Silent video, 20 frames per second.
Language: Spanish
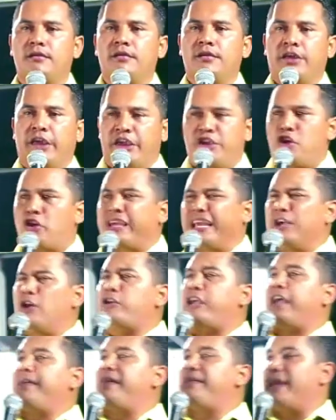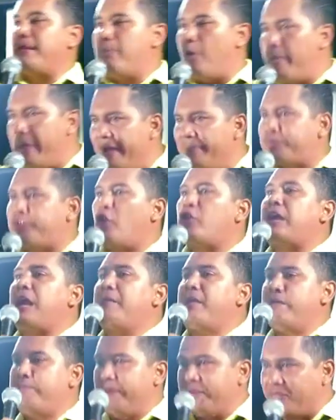Y yo creo que desde el momento que
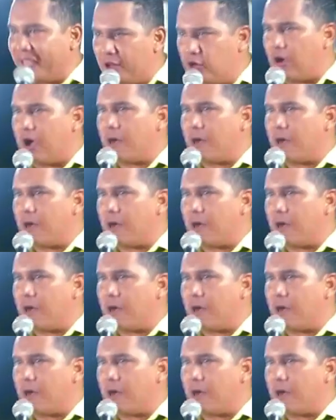me invitaron a